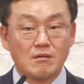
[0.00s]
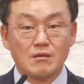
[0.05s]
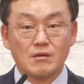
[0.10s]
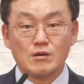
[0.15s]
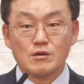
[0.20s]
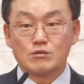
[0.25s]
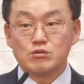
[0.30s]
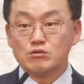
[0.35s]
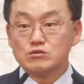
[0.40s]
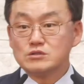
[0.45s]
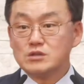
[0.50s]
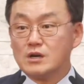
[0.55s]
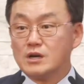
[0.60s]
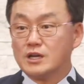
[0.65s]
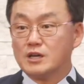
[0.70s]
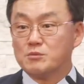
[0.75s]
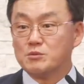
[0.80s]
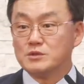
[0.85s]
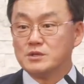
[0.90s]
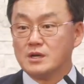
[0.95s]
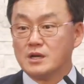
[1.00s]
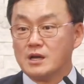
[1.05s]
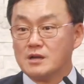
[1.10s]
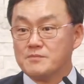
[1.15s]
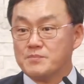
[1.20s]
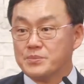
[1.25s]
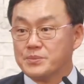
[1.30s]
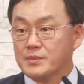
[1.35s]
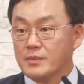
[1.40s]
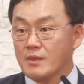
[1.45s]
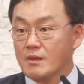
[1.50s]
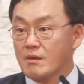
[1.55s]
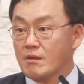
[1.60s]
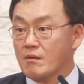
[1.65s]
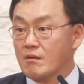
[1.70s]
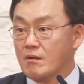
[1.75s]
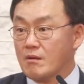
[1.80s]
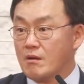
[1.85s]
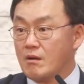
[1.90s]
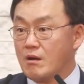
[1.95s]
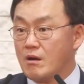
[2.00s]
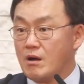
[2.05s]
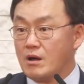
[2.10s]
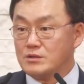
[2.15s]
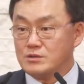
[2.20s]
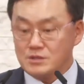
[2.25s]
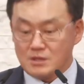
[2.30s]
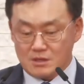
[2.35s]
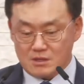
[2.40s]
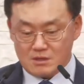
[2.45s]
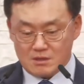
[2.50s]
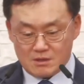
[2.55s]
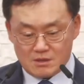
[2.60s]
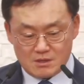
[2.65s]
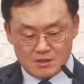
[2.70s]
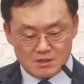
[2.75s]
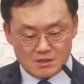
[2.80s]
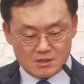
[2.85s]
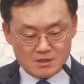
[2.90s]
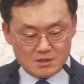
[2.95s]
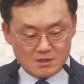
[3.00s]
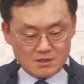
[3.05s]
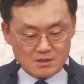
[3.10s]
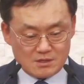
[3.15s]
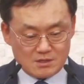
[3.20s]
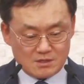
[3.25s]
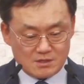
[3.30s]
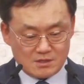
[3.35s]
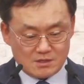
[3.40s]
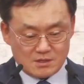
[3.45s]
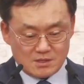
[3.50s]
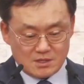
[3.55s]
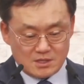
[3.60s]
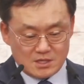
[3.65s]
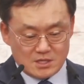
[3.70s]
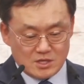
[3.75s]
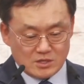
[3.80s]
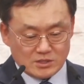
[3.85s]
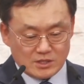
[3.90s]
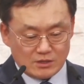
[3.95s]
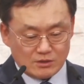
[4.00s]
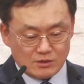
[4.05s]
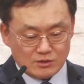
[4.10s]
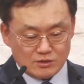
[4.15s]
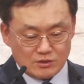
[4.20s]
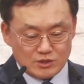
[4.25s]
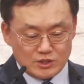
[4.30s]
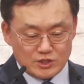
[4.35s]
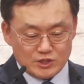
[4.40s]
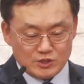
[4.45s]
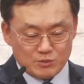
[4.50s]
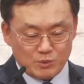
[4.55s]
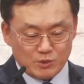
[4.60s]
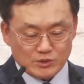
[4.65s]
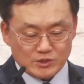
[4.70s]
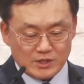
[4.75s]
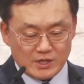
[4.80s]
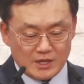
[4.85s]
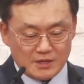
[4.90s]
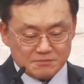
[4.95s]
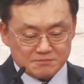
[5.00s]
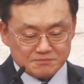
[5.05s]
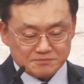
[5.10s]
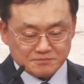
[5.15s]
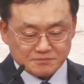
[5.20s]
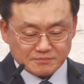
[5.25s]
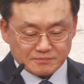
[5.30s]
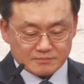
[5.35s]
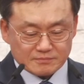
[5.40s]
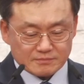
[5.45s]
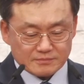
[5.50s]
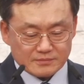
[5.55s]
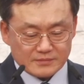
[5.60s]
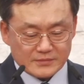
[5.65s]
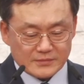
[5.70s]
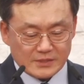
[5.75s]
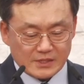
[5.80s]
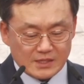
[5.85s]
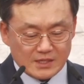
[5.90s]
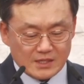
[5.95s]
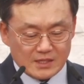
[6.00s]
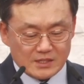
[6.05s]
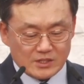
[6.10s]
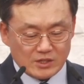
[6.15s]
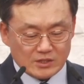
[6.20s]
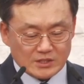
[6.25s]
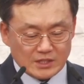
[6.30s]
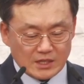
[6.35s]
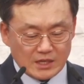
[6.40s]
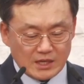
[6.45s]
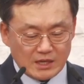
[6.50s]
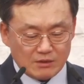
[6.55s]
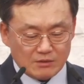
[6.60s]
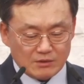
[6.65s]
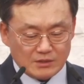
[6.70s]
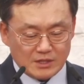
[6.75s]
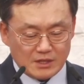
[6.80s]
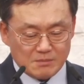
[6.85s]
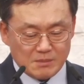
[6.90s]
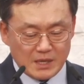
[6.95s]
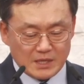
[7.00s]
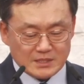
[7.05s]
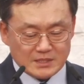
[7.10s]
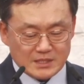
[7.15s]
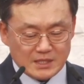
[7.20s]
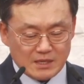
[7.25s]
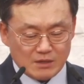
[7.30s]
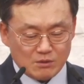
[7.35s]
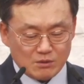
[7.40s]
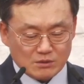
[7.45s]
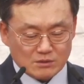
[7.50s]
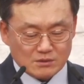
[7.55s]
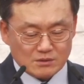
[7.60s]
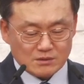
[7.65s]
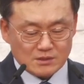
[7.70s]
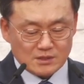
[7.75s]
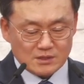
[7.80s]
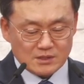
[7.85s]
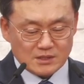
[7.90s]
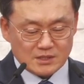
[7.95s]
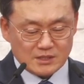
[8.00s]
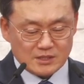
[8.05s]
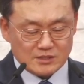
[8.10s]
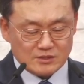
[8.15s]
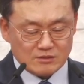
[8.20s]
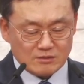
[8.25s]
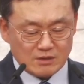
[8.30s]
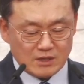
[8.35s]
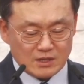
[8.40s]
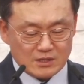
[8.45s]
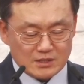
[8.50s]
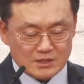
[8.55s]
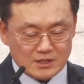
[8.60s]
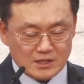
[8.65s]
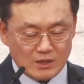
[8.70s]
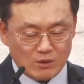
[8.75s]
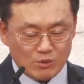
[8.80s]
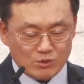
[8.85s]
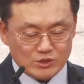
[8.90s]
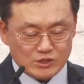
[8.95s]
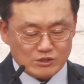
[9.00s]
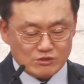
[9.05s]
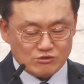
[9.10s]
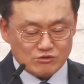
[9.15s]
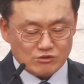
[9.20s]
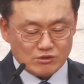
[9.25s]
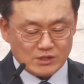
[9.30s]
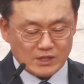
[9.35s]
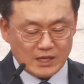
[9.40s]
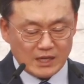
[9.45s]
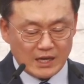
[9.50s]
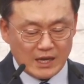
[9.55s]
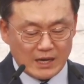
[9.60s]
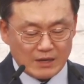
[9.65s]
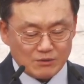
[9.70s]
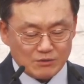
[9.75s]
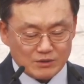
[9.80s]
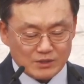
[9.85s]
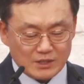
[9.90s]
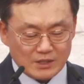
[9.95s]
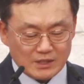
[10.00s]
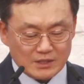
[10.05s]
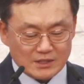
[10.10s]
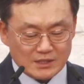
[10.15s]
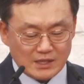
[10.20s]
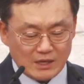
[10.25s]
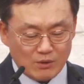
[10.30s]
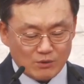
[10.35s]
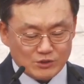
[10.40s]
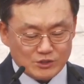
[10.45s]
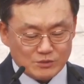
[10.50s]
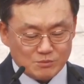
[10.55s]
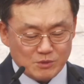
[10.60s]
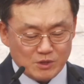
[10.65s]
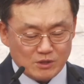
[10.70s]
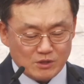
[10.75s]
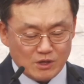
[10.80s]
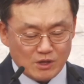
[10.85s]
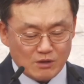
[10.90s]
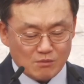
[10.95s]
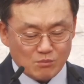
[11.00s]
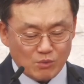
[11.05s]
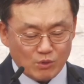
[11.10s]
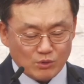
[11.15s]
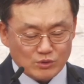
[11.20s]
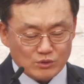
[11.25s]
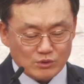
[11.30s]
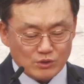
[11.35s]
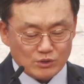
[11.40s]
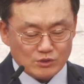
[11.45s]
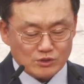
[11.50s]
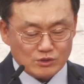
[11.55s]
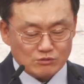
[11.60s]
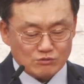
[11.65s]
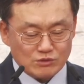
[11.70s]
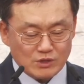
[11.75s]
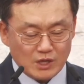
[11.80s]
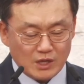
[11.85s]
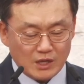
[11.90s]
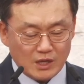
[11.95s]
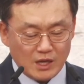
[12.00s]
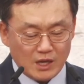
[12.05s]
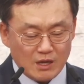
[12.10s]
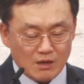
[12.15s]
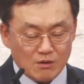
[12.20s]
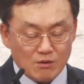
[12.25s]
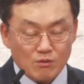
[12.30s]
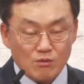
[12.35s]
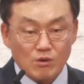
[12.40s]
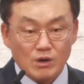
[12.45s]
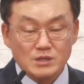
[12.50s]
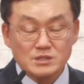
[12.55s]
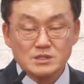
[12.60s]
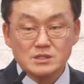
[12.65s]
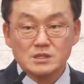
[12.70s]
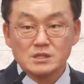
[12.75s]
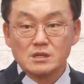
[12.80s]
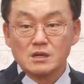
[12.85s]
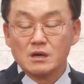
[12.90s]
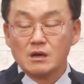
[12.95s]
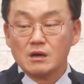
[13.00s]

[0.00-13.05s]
그러고 생각해 보니까 아니 이 여자 그러죠. 25절에 여자가 가로되 메시아 곧 그리스도라는 이가 오실 줄을 내가 아느니 그가 오시면 모든 것을 우리에게 고하시리라.